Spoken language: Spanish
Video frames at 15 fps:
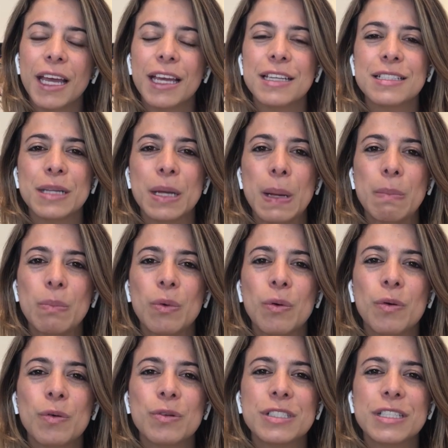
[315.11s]

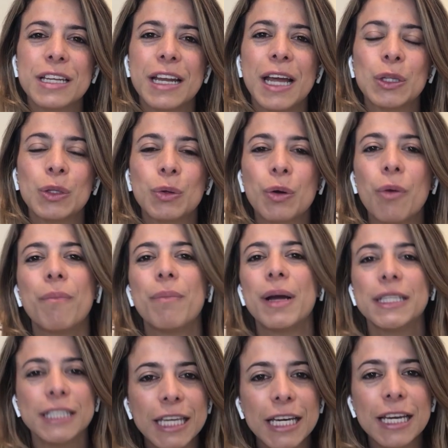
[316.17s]
Estamos creando
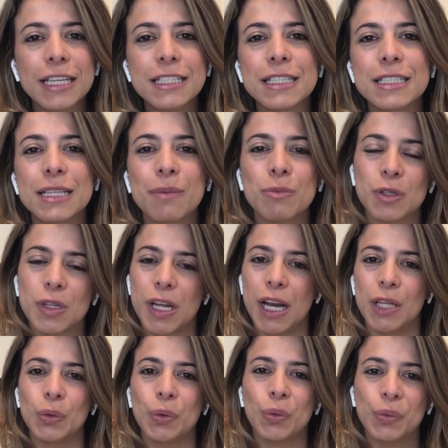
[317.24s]
compañías, estamos
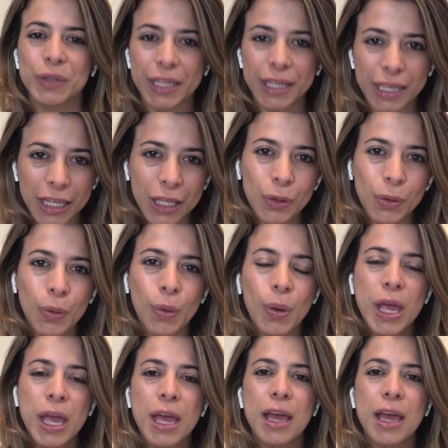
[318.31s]
creando contenido,